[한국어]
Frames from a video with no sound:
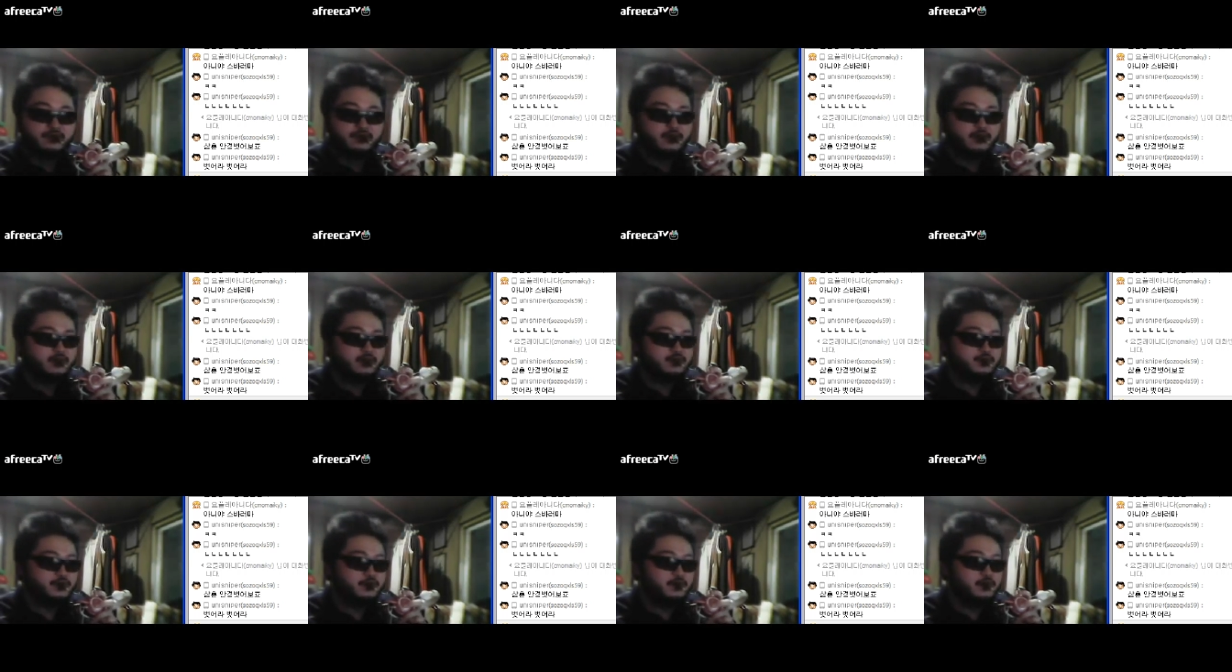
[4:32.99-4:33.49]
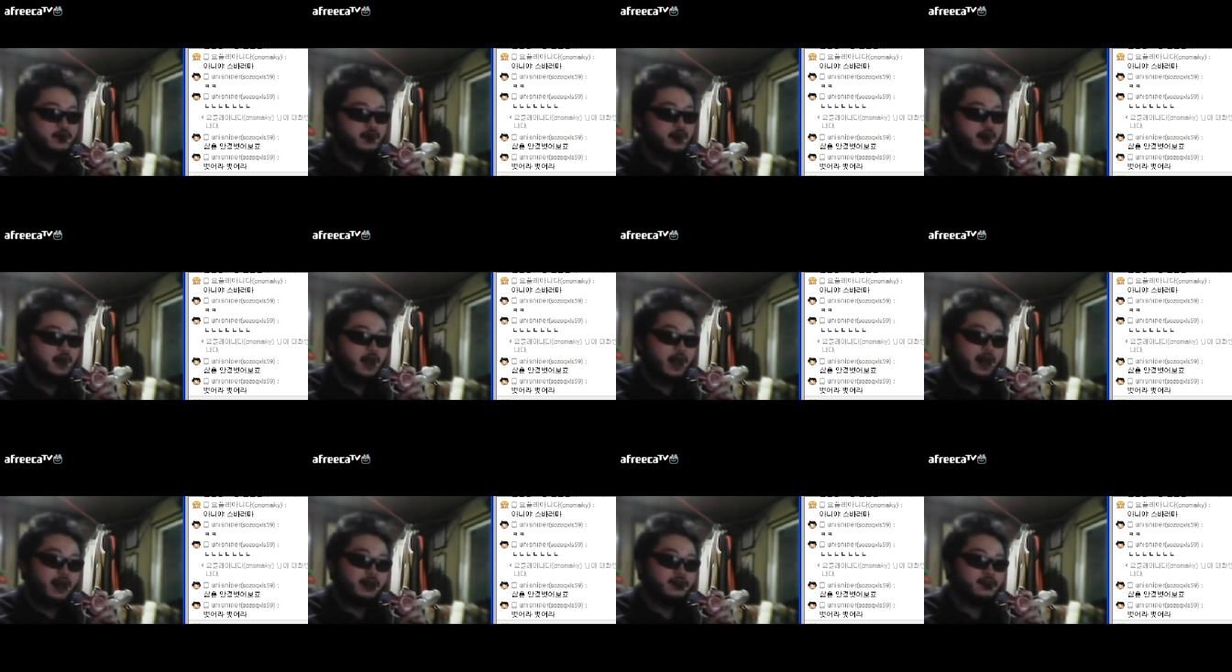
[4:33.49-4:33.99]
그래가지고
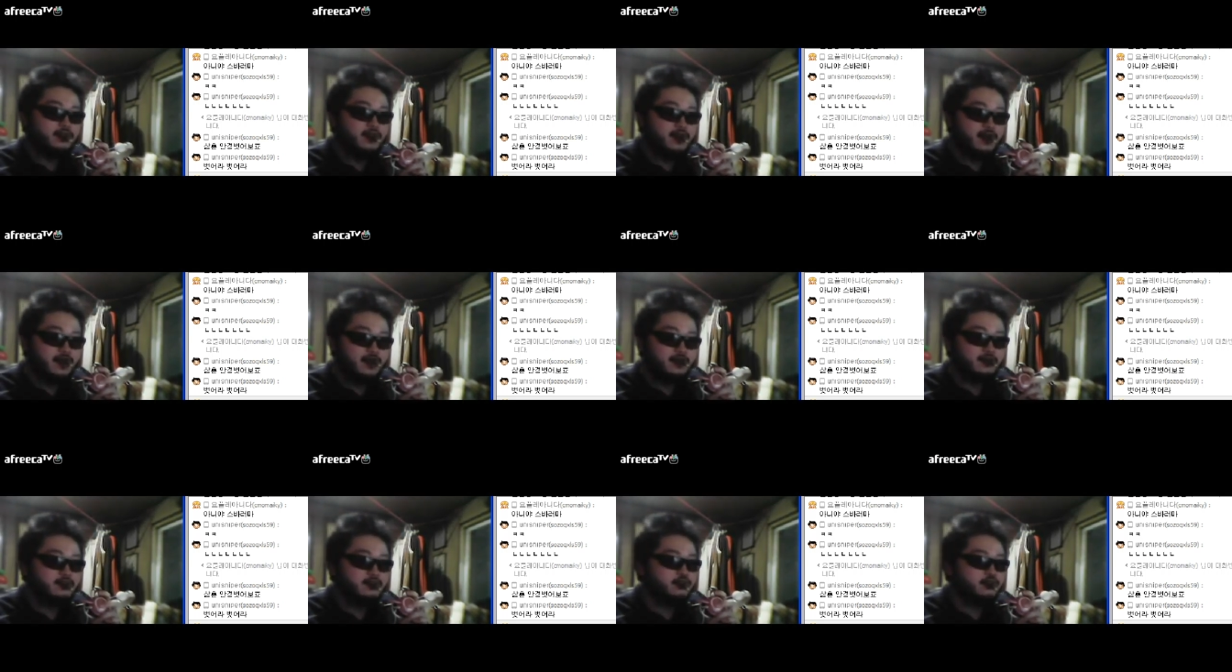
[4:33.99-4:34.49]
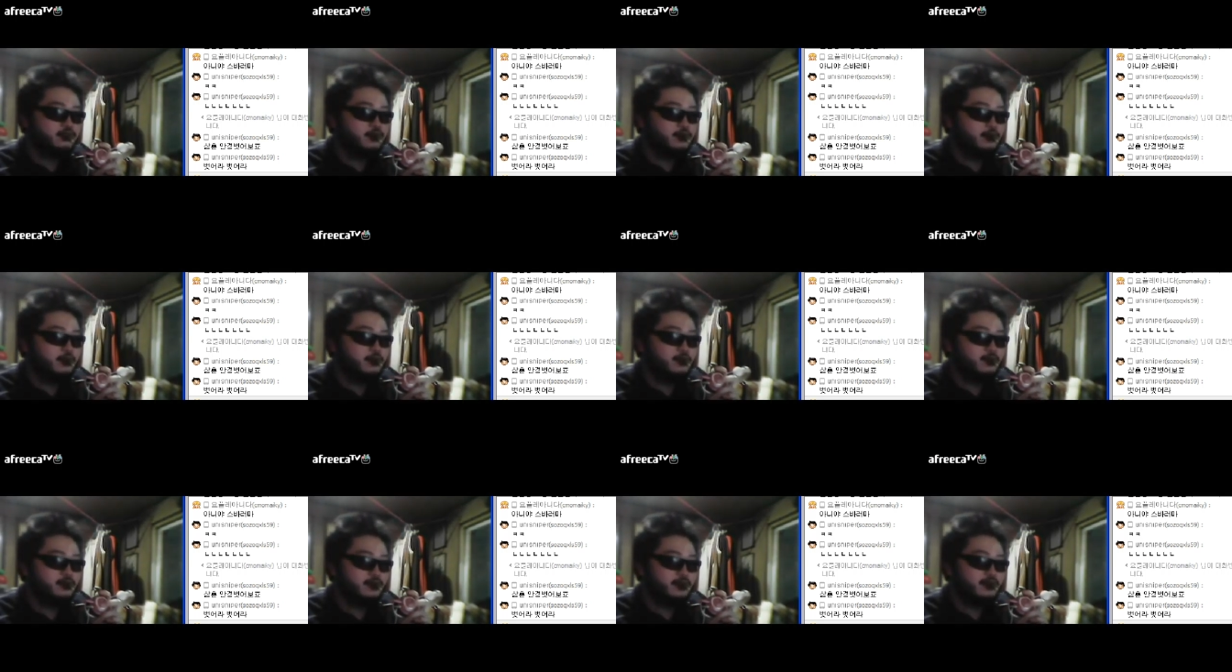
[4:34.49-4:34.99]
아니야
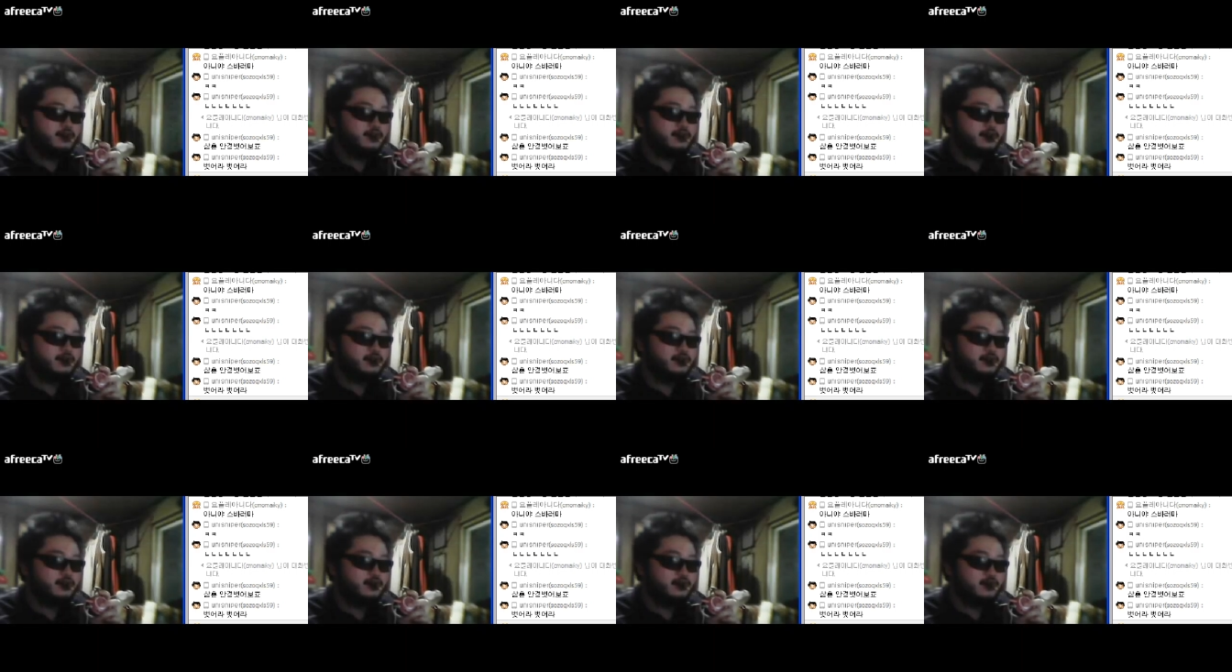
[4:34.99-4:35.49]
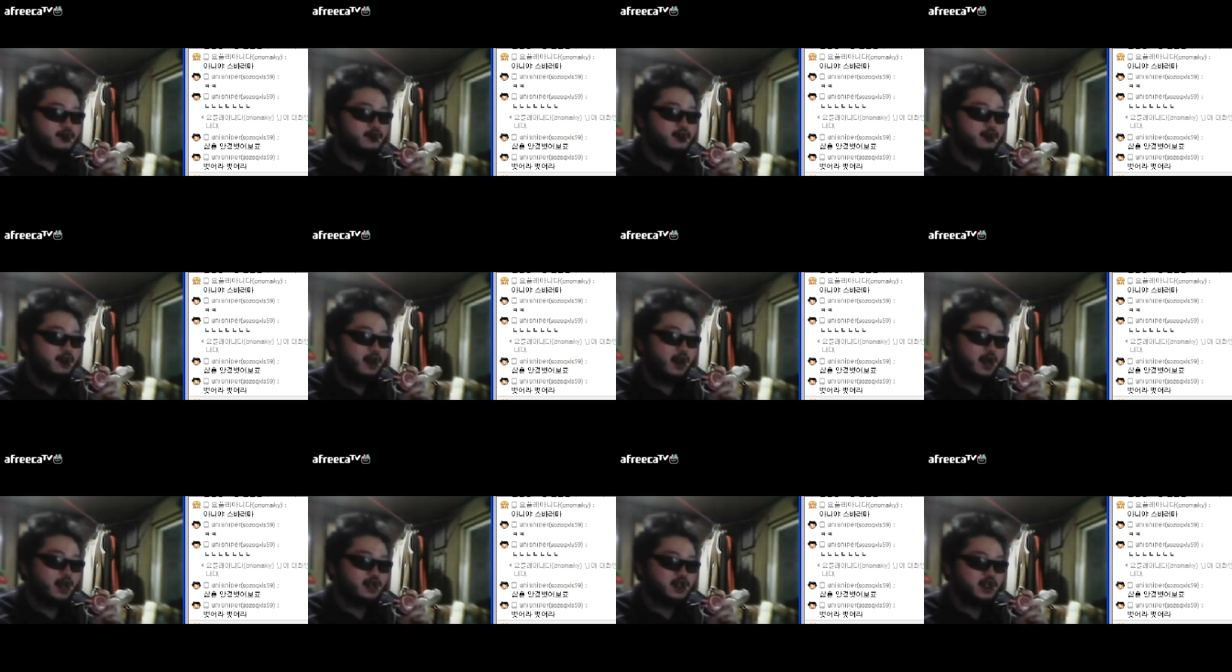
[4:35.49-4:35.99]
이러고 예.
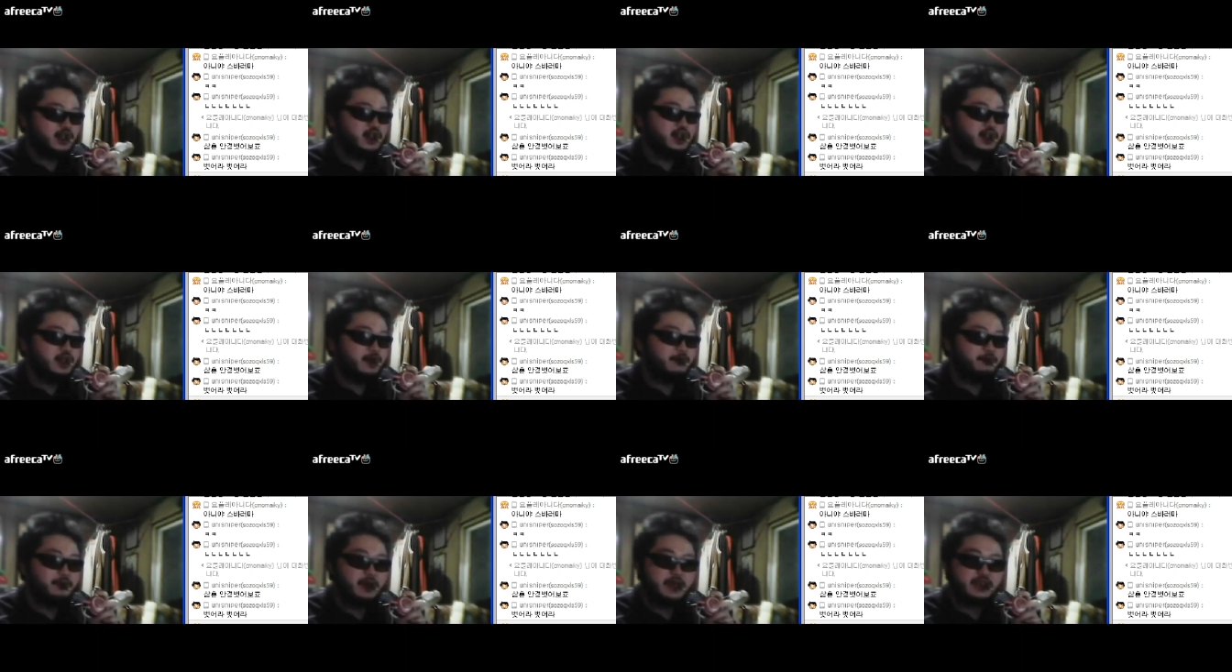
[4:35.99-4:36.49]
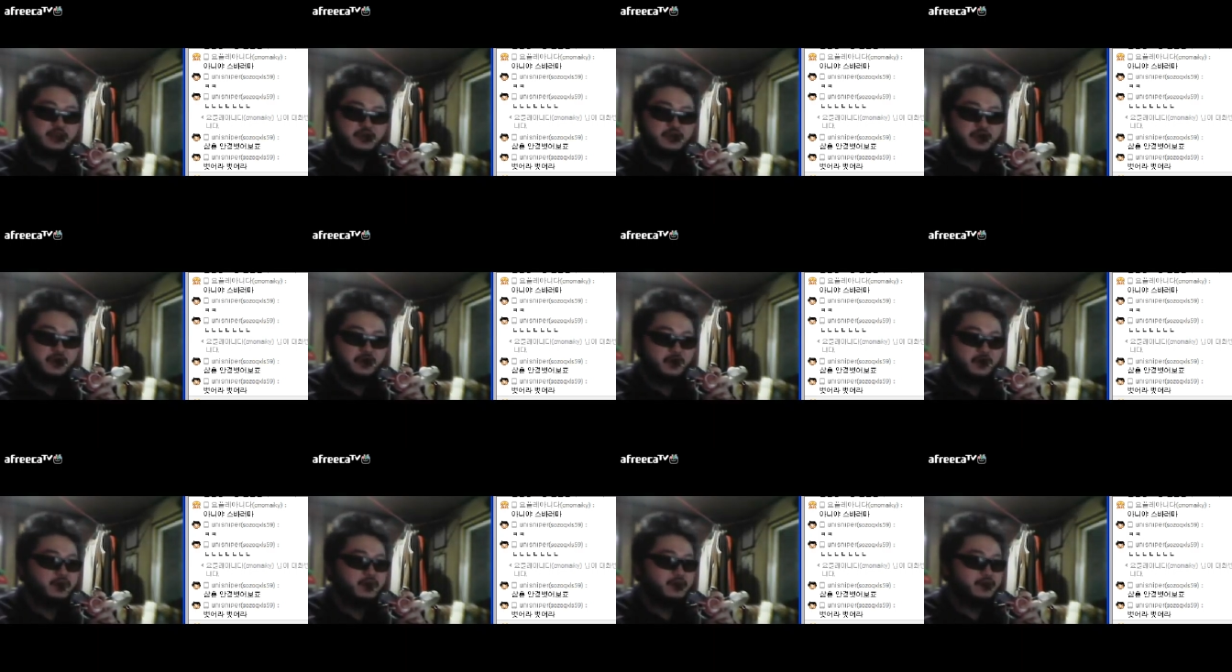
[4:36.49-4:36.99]
아 진땀
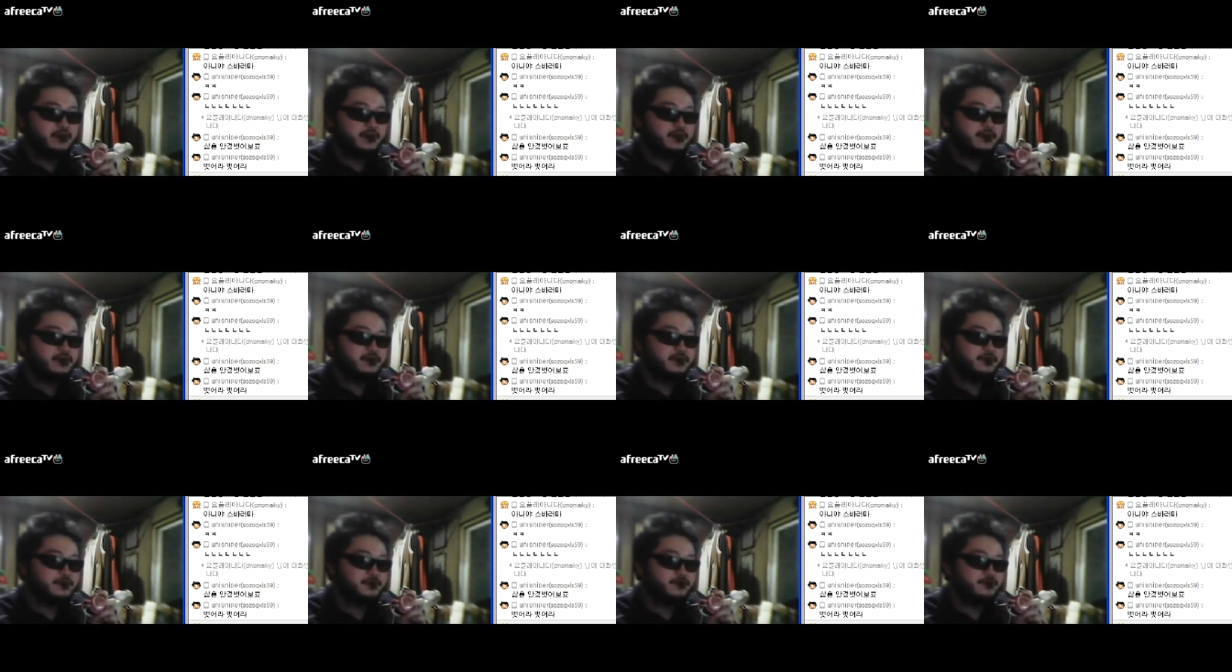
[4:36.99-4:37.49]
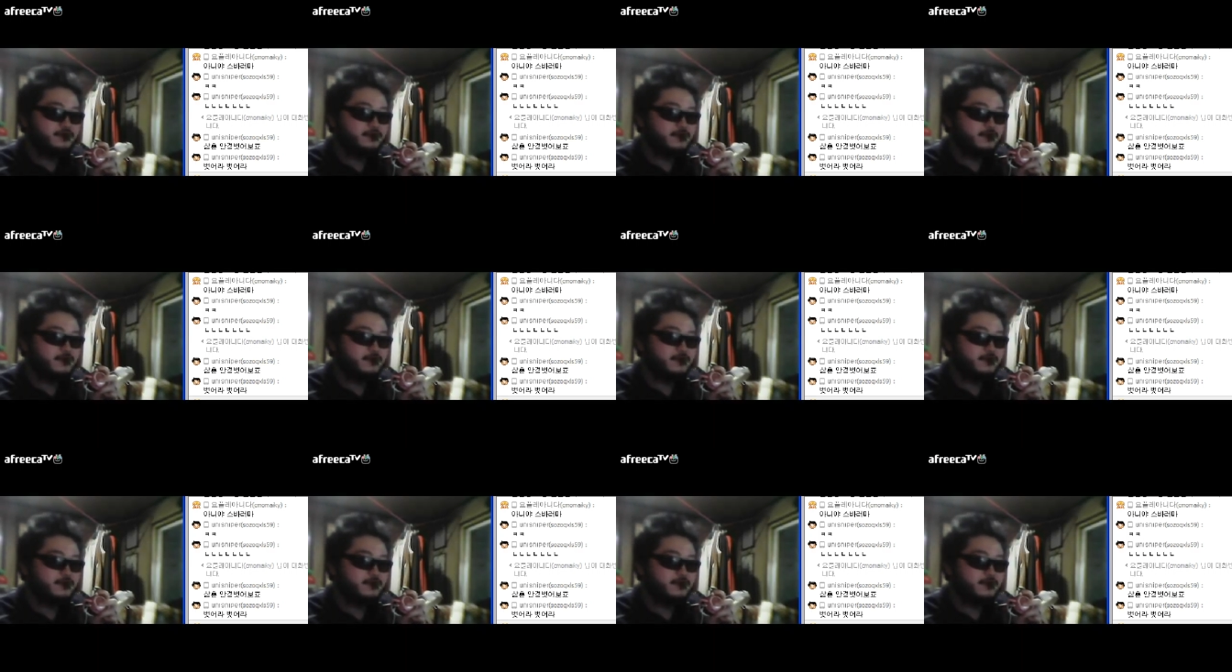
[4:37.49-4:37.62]
뺐죠. 예.